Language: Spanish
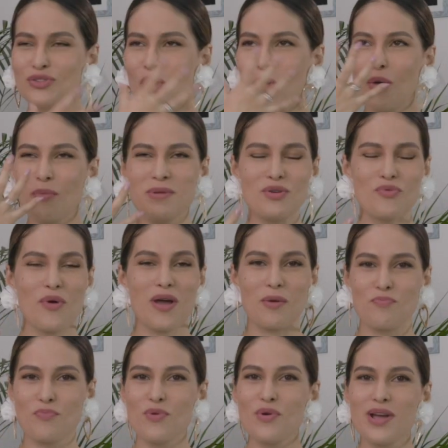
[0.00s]
todo mi
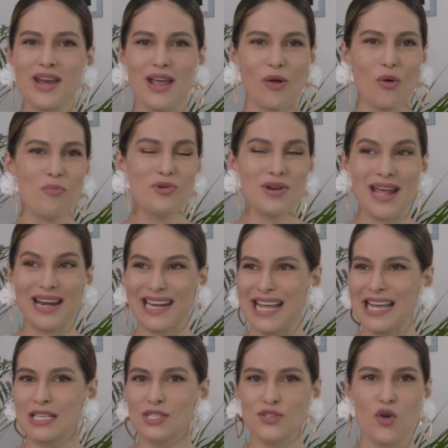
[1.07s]
cuerpo era como una
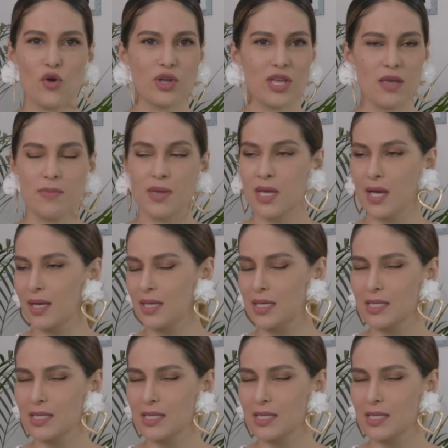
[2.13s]
reacción química que